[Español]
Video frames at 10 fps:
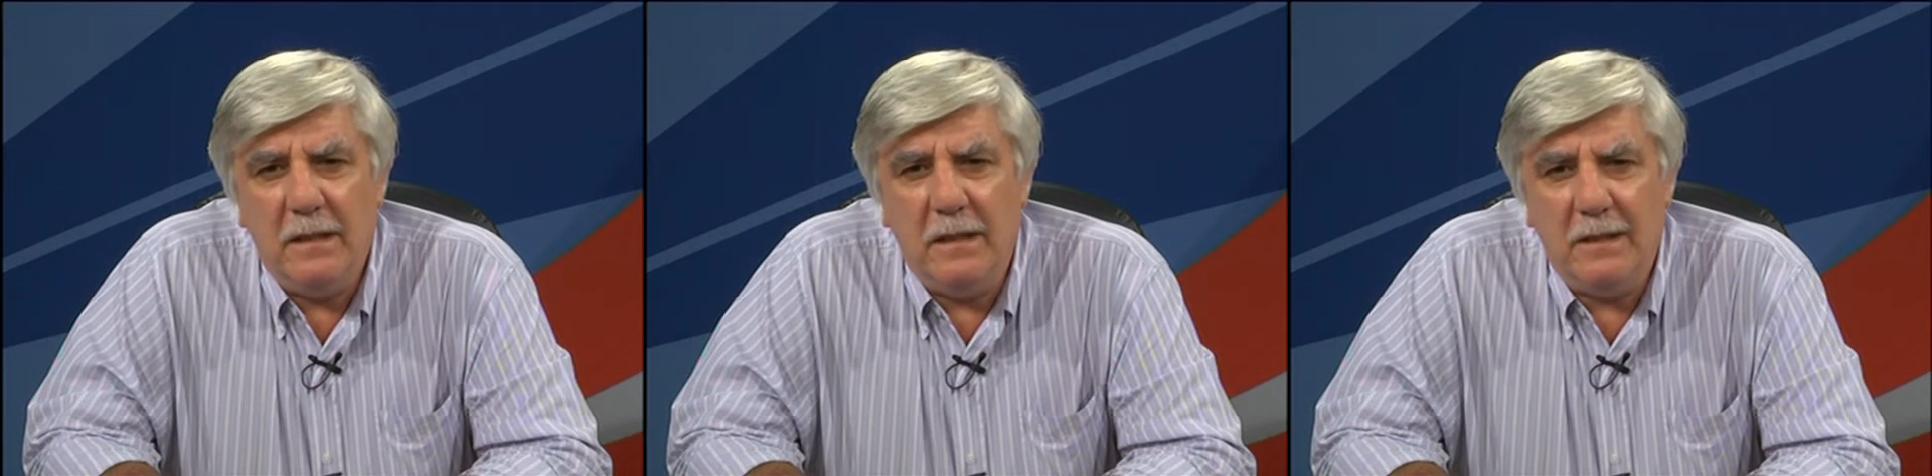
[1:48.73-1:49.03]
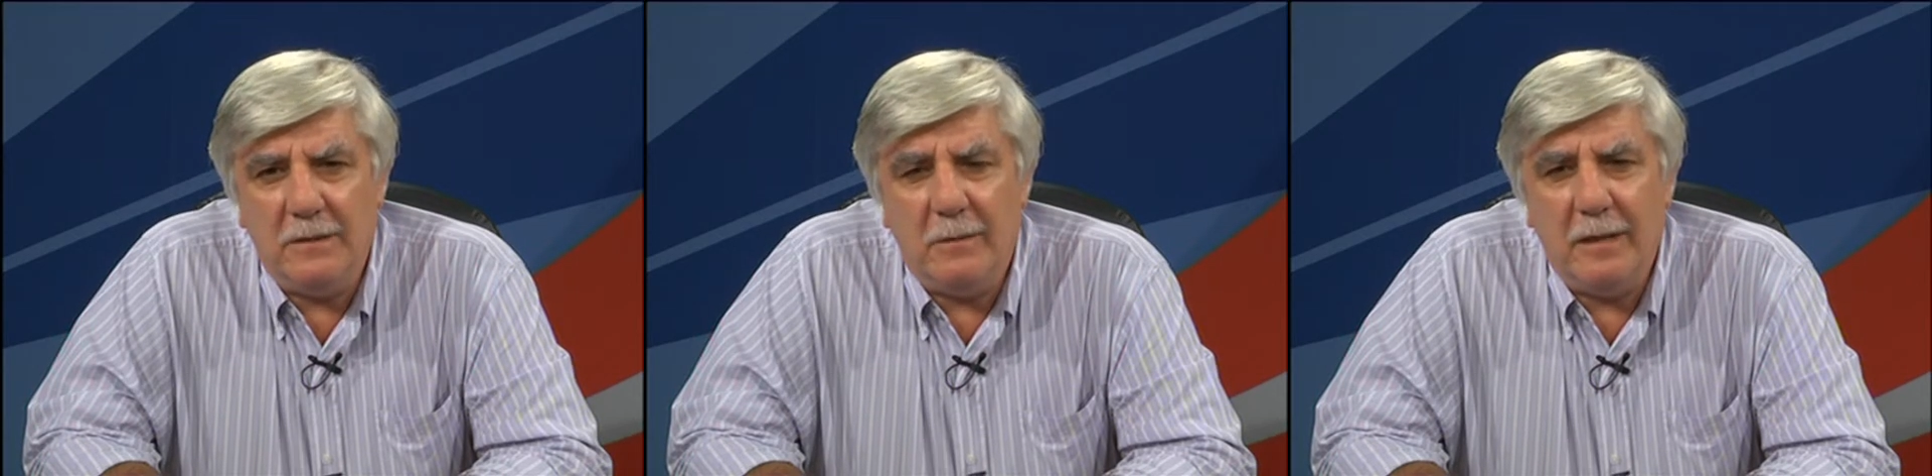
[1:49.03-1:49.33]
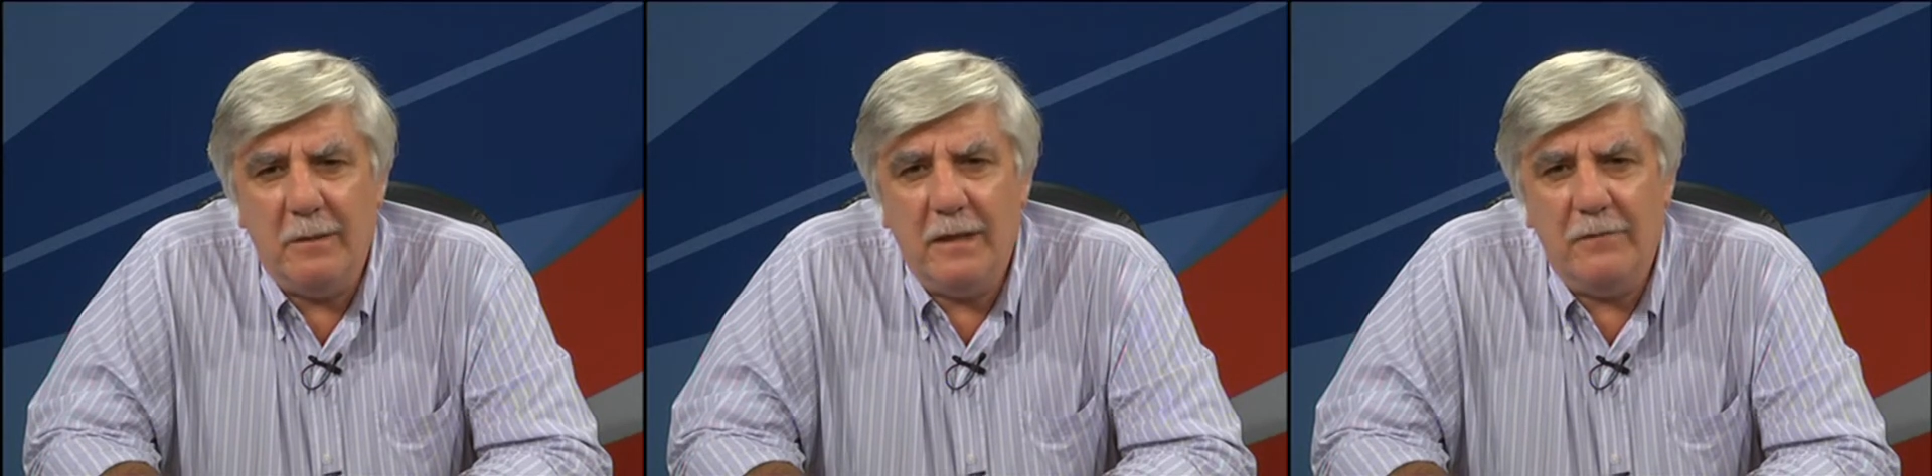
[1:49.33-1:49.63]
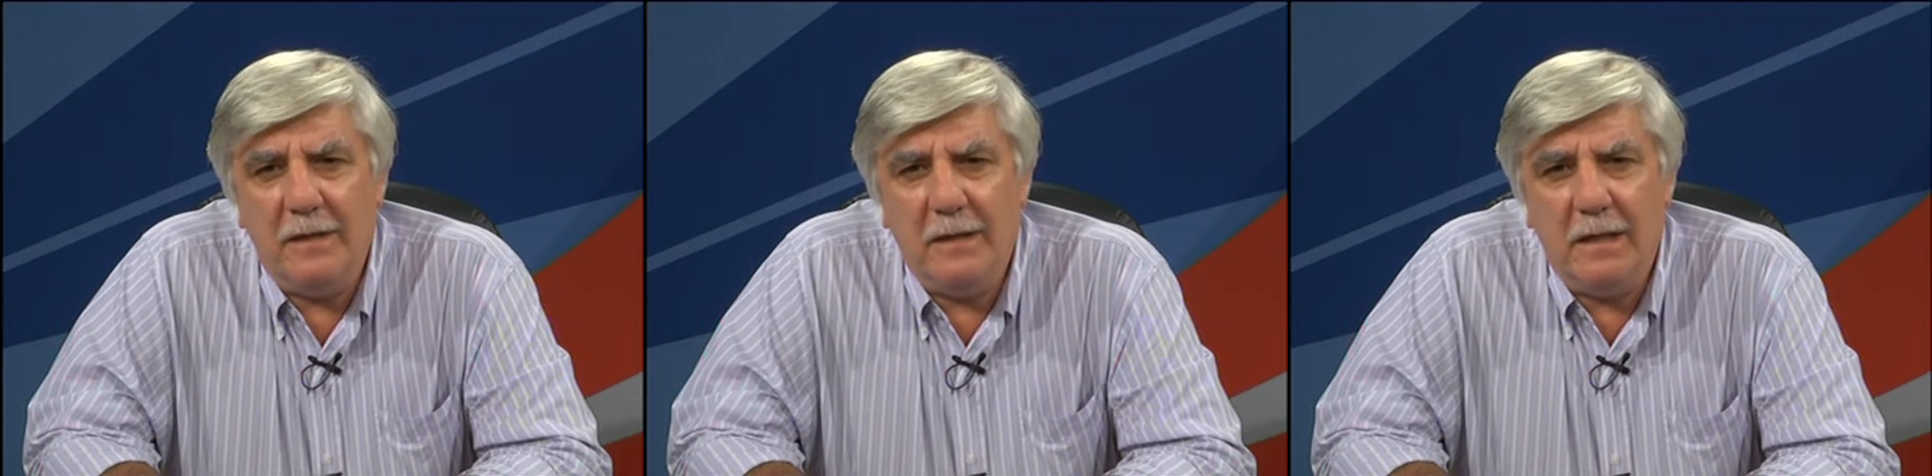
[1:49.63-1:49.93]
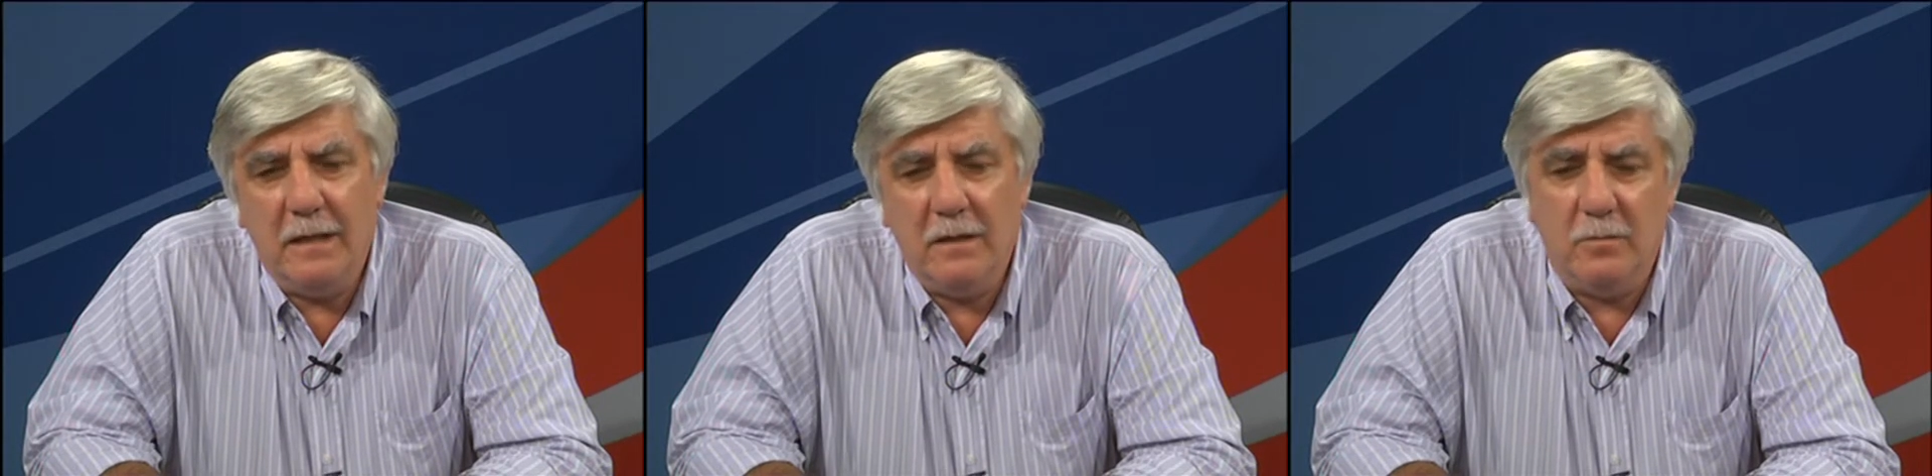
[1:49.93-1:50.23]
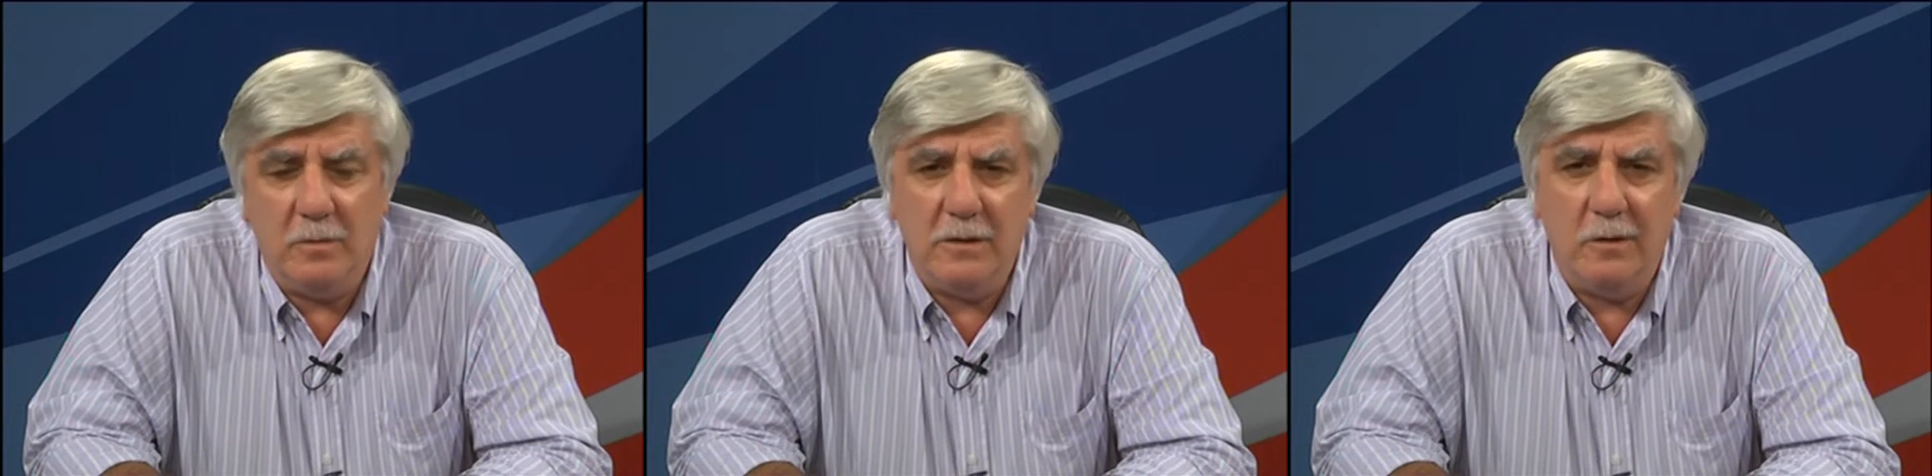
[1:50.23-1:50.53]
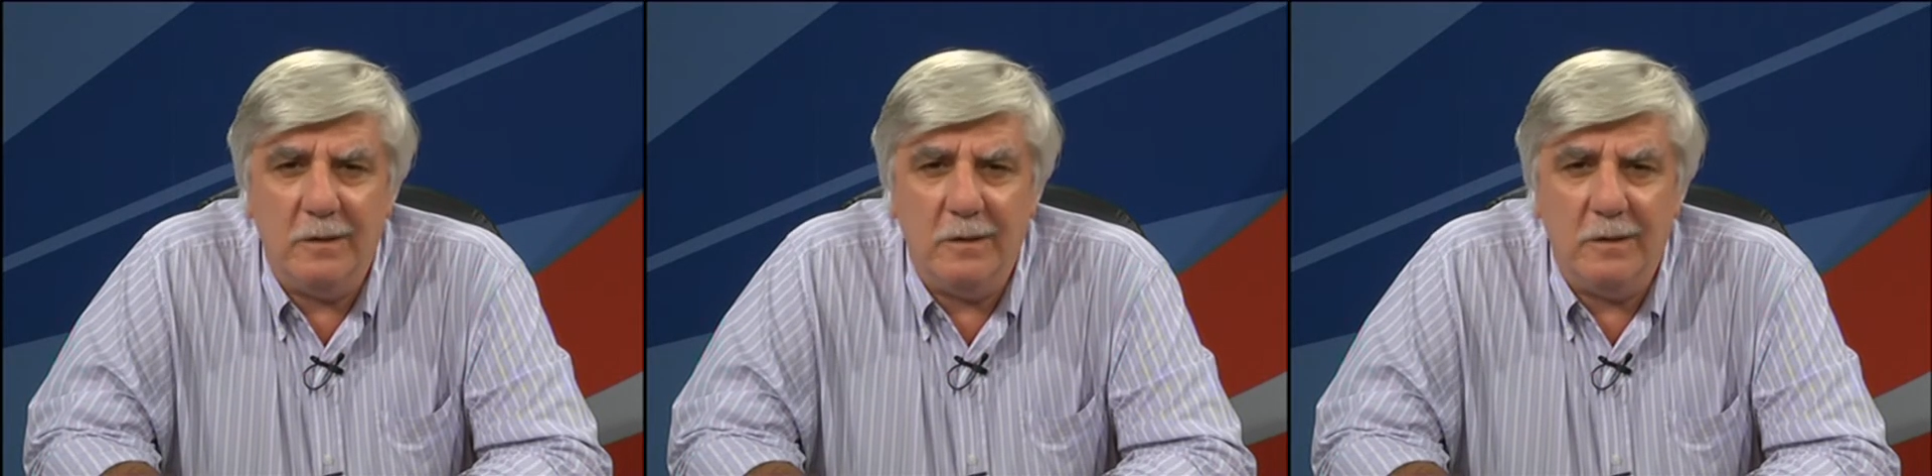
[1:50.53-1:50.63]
y que ya van a ver afectadas, como es el